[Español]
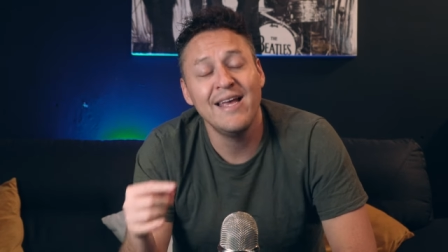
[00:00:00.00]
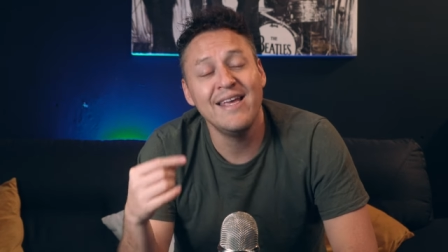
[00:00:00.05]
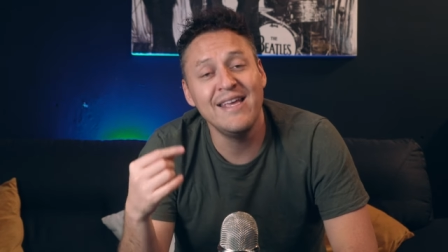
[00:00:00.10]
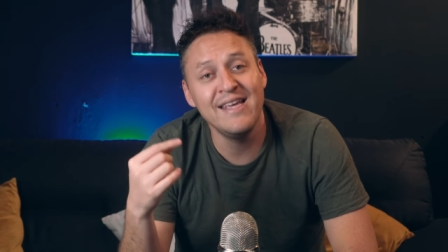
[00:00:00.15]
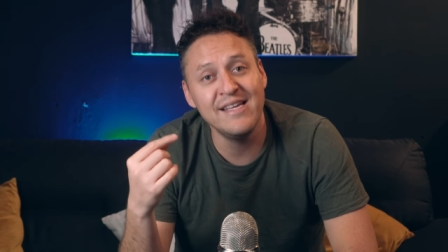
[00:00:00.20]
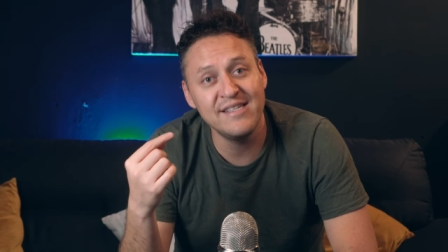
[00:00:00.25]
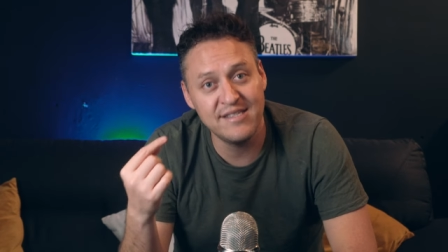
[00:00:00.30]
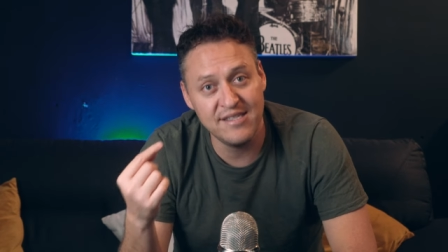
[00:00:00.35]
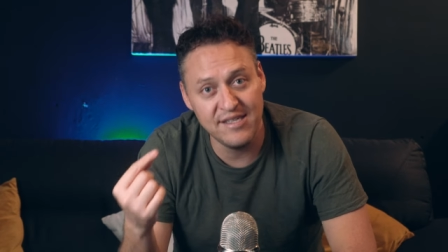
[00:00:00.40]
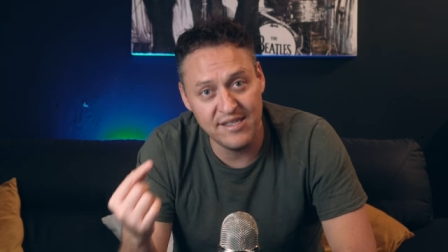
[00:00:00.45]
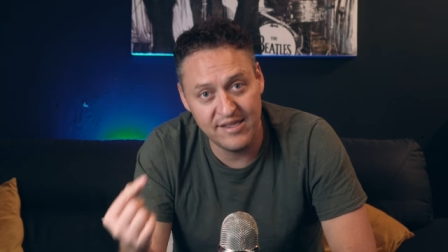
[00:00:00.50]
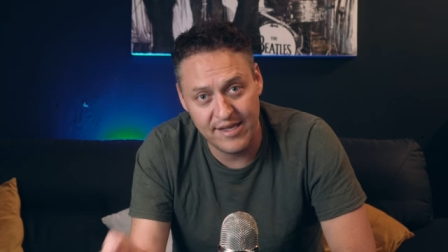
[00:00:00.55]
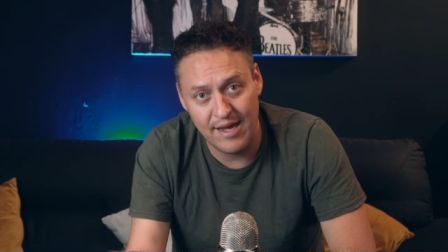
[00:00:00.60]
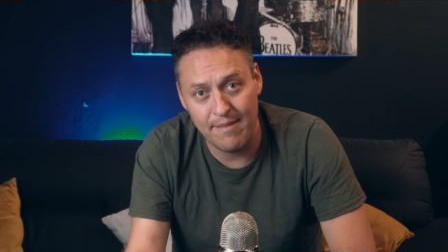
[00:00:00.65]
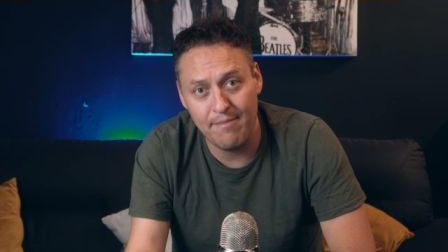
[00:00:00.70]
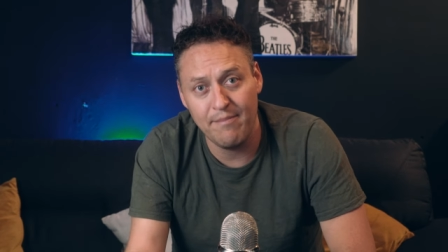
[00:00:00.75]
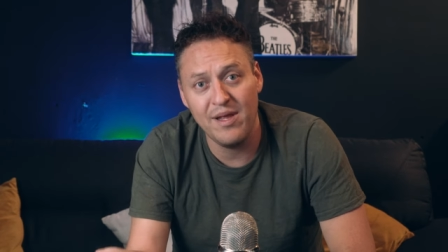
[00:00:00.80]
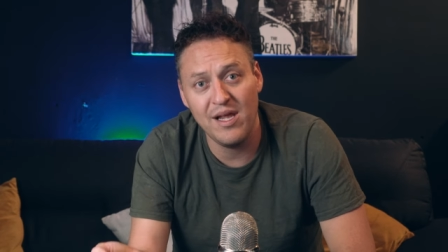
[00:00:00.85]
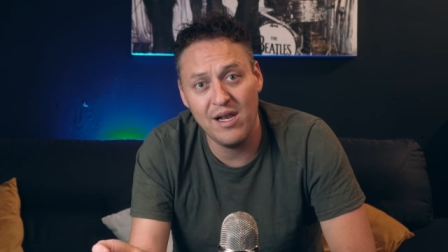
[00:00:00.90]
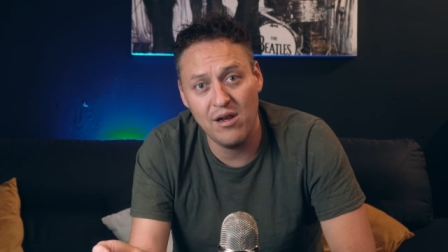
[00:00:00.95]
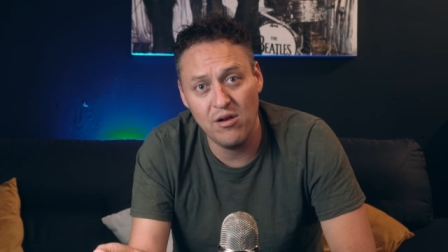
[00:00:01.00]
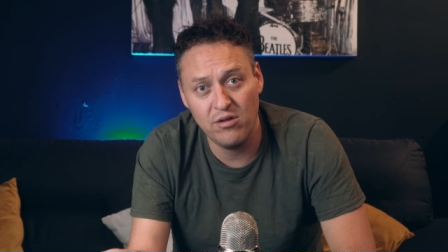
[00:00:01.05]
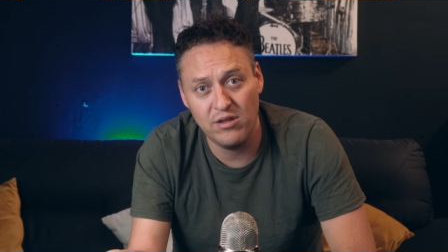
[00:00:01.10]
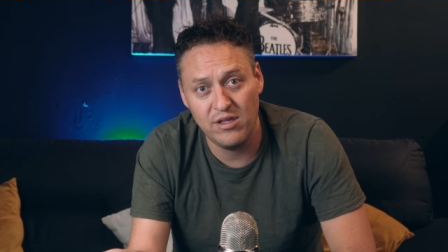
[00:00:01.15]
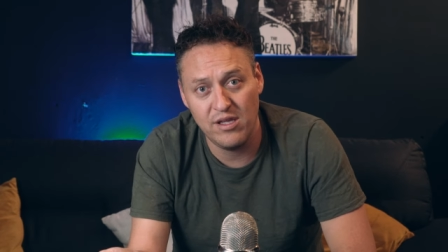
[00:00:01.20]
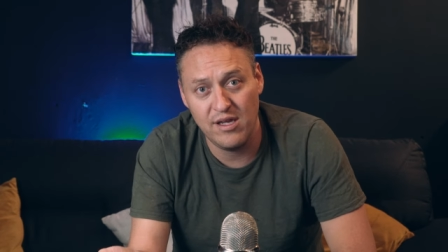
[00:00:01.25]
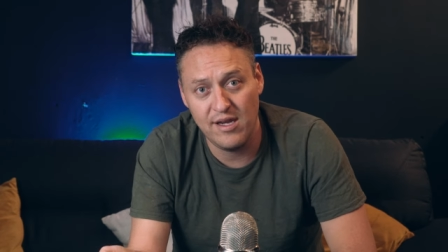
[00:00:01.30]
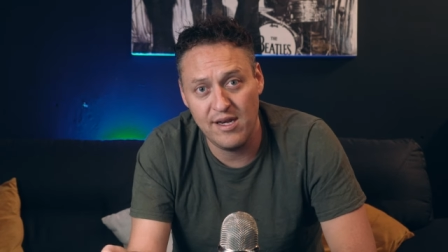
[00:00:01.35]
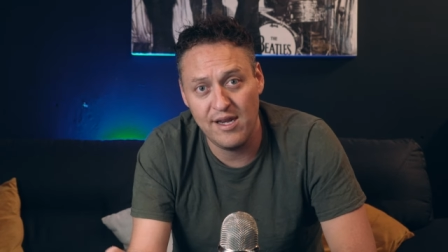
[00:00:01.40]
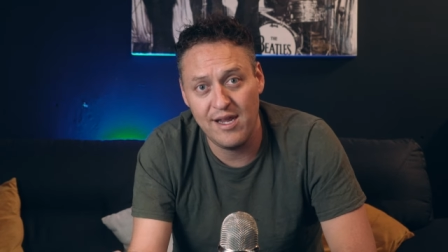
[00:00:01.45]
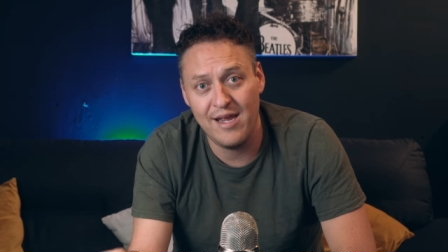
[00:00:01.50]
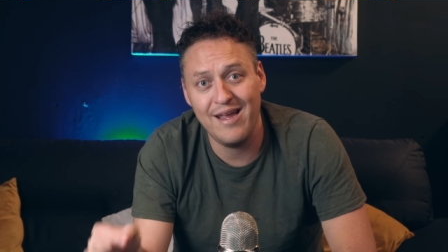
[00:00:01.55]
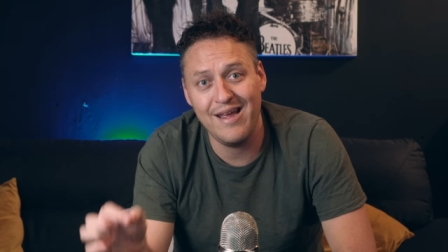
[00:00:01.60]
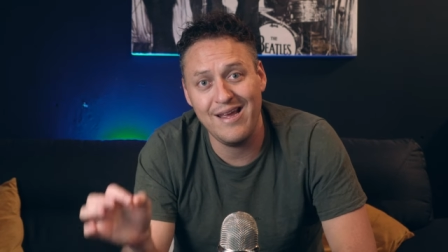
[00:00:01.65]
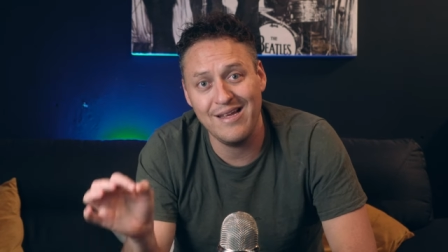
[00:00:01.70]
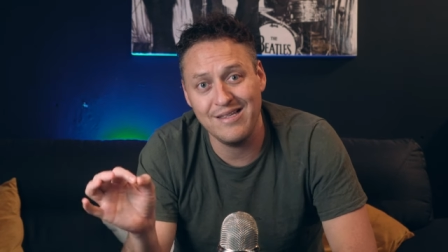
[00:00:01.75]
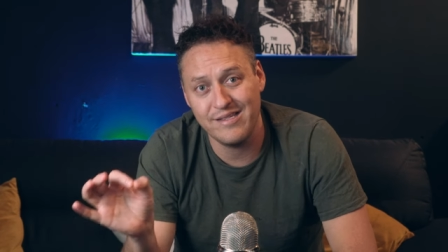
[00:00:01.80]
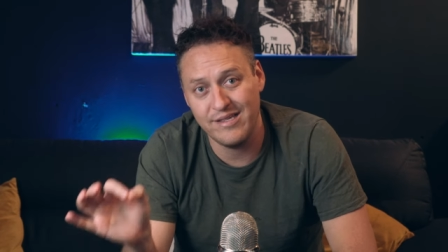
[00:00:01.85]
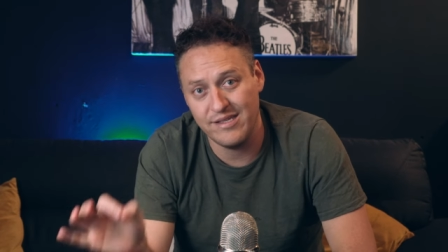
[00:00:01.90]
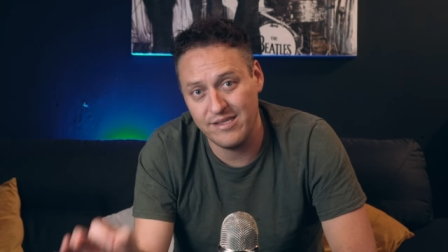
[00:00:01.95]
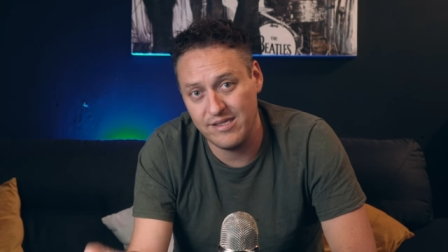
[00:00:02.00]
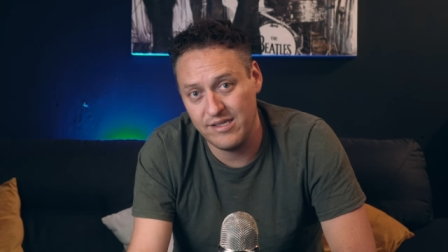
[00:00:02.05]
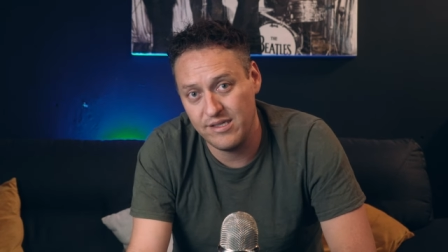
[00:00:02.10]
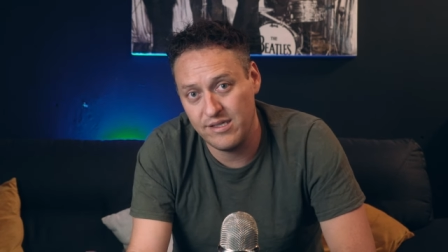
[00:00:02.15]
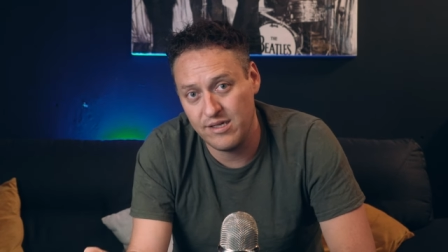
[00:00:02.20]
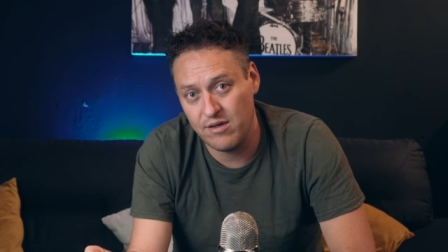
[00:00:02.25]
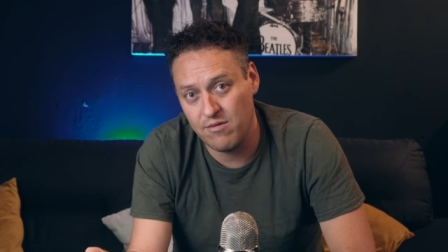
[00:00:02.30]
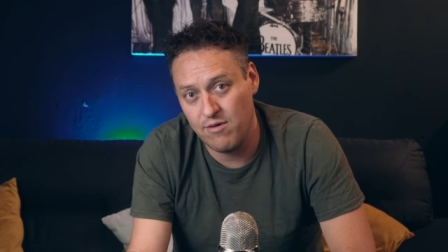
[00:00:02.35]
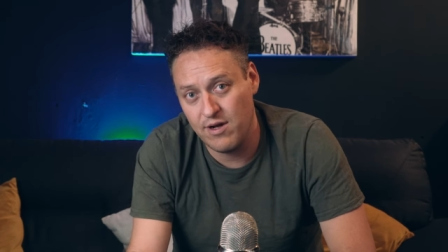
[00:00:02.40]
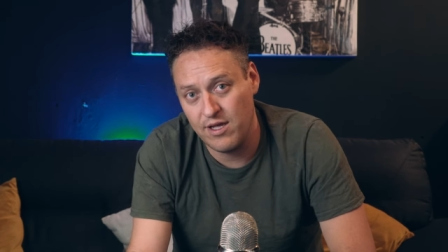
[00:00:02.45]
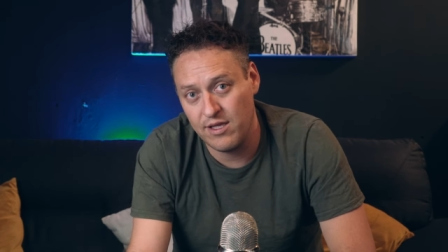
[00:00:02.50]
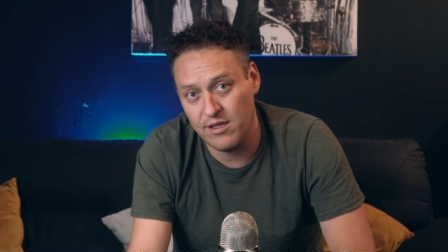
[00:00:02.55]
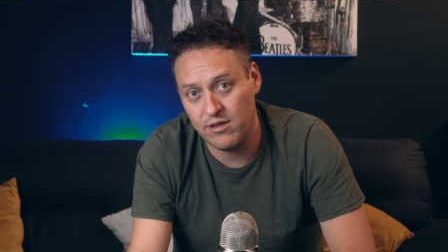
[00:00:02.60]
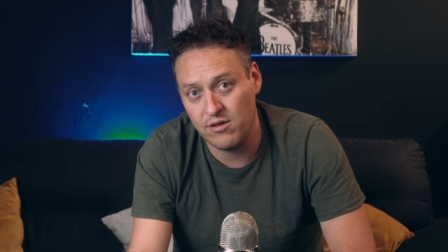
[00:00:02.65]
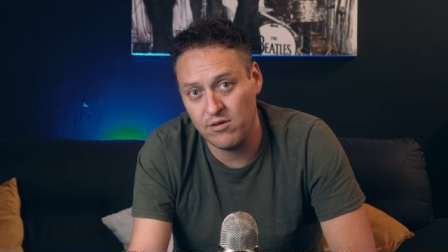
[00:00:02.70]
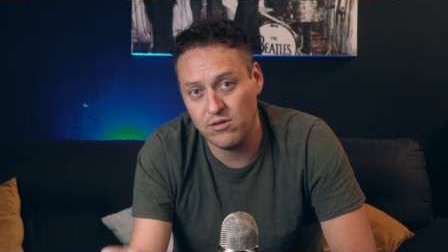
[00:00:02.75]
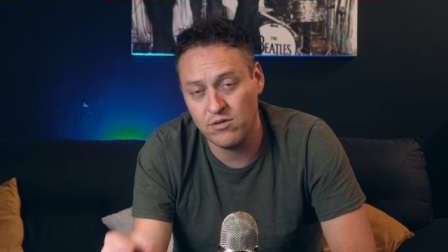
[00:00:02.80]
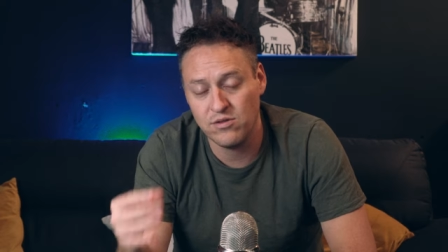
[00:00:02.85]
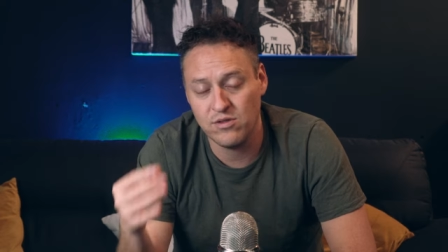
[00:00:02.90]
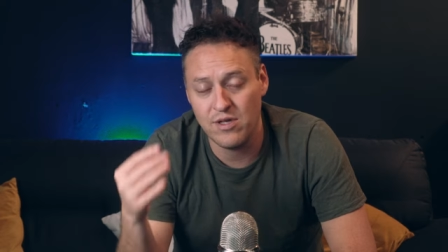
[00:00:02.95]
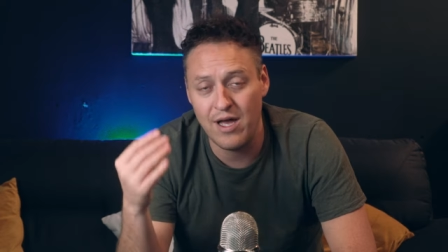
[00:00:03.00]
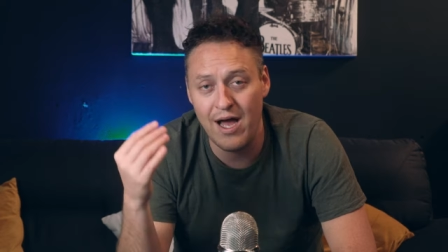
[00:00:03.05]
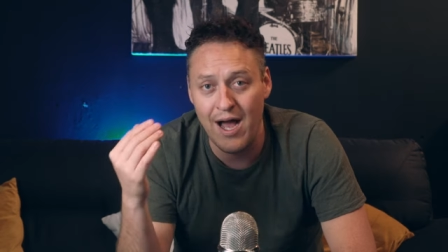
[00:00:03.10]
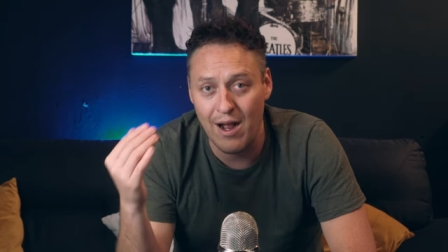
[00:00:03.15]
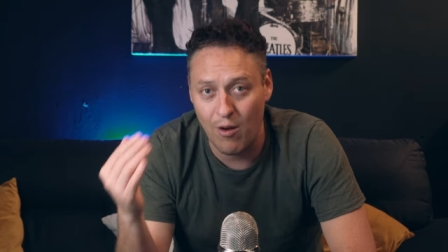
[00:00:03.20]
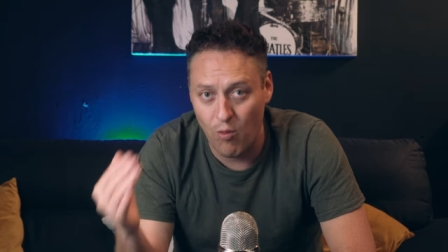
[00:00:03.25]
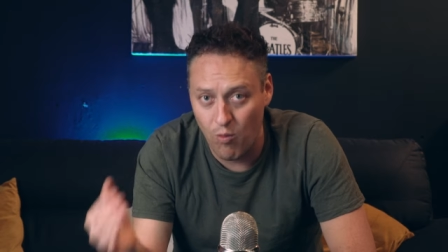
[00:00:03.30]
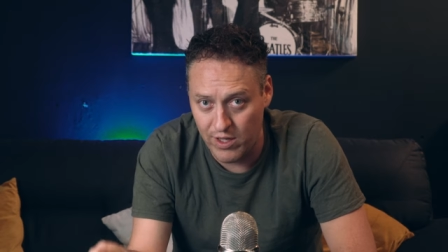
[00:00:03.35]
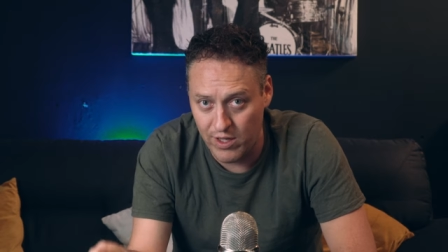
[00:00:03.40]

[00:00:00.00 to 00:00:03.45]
y si también lo tiene en 60 cuadros a